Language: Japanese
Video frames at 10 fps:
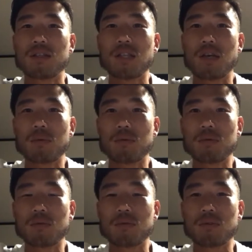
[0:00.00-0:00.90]
多
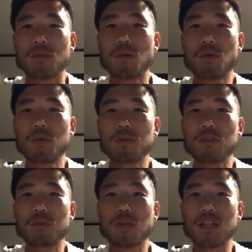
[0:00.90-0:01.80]
分、ゴールに
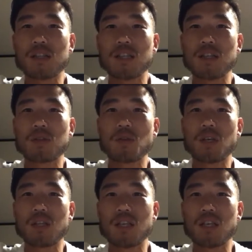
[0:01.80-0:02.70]
向かっていくとき
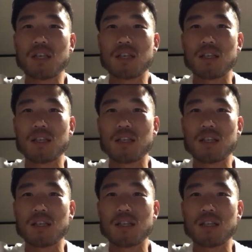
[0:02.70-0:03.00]
に、